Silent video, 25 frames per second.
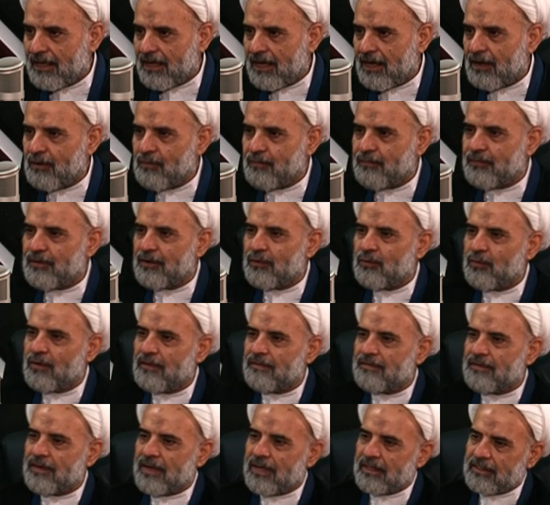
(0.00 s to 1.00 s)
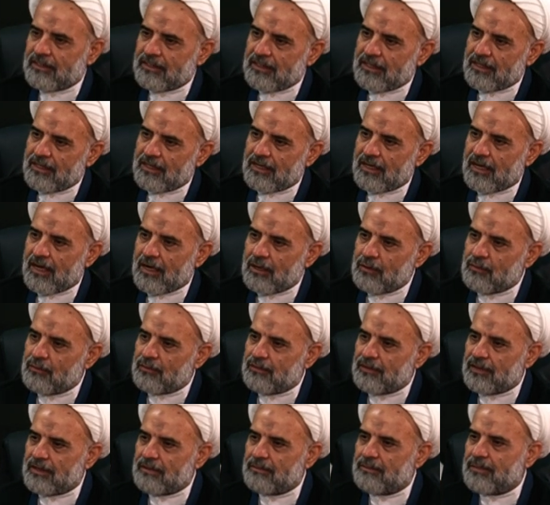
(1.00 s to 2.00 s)
أو في الوفاة أو
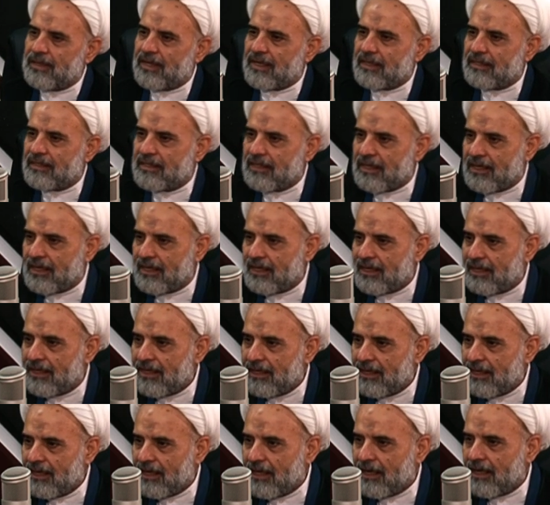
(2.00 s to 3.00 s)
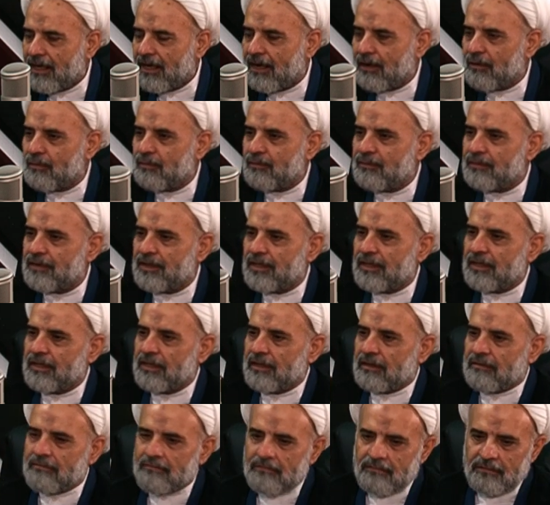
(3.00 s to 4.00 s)
في البعثة أو
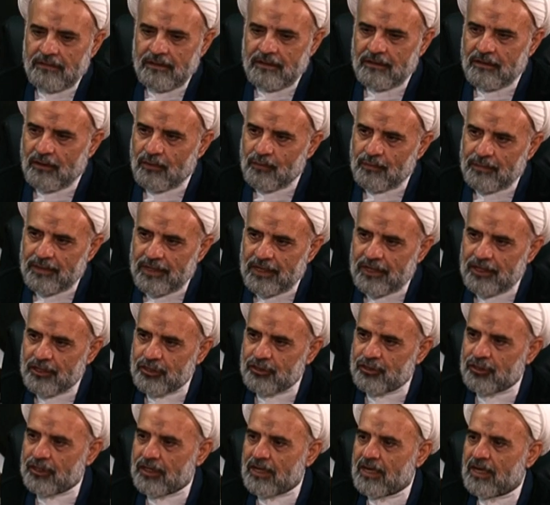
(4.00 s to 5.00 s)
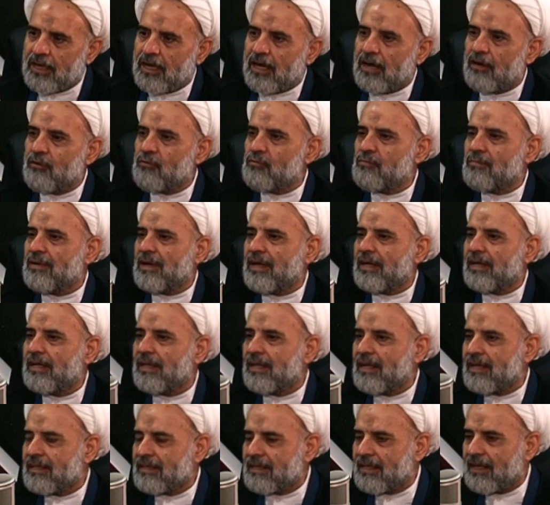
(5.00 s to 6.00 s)
في يوم الهجرة أو ما
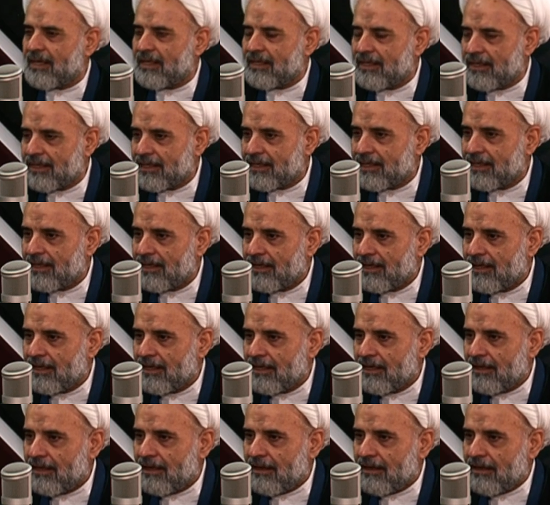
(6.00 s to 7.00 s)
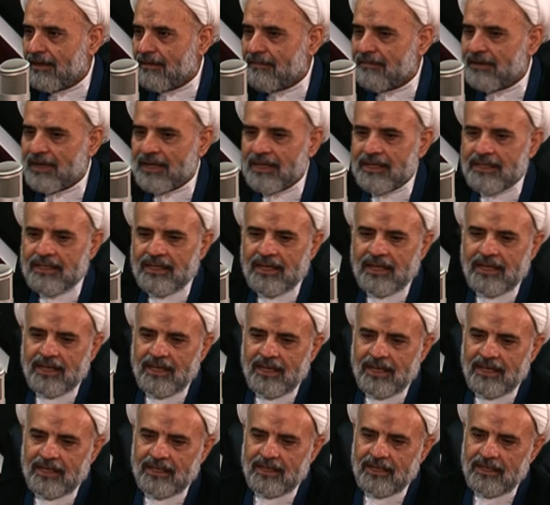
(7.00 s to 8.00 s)
إلى ذلك فإذا
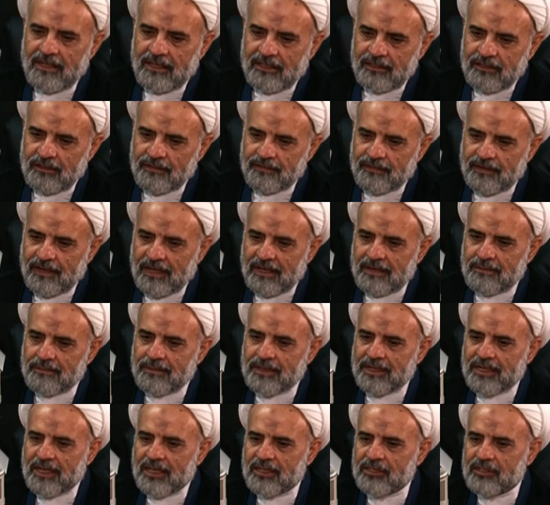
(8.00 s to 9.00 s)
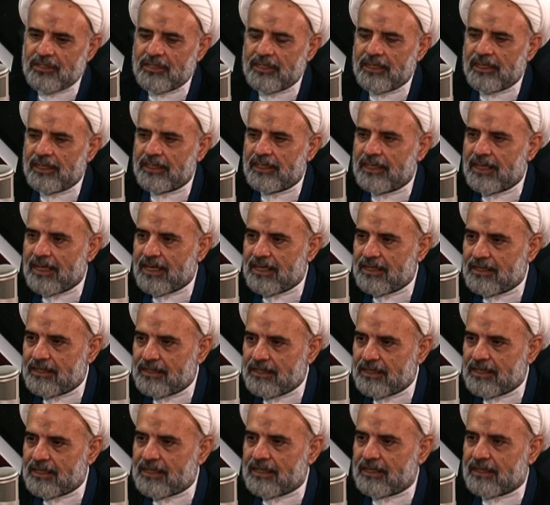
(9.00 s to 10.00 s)
كان الاحتفال من أجل إحياء
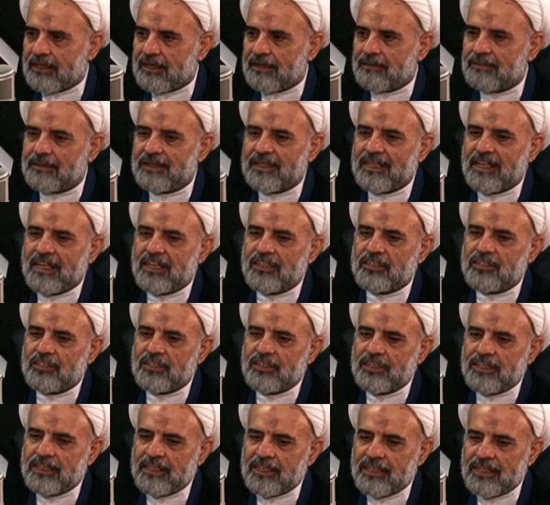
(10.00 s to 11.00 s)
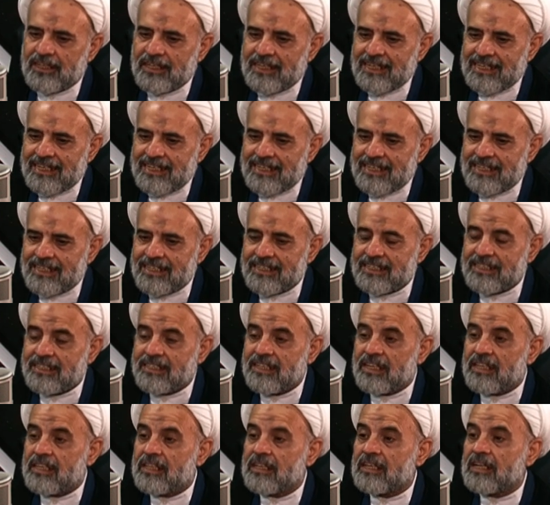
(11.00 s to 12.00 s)
الذكرى من أجل
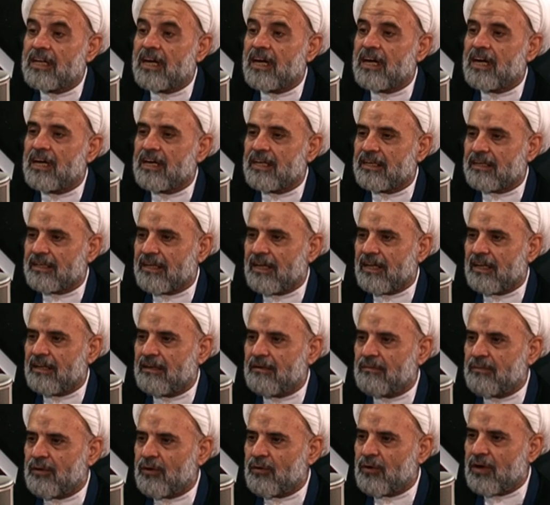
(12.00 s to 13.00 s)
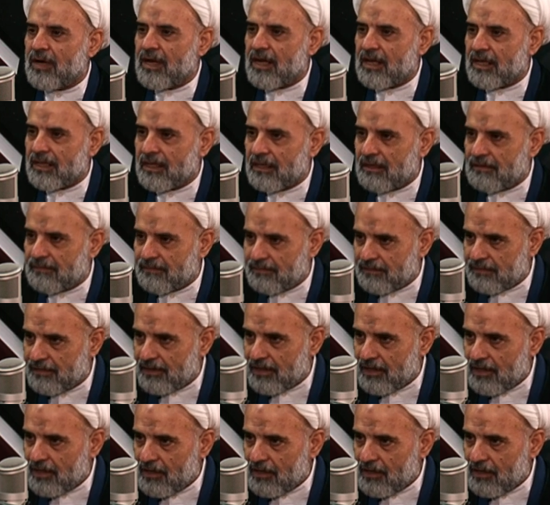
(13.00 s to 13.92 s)
استذكار المواقف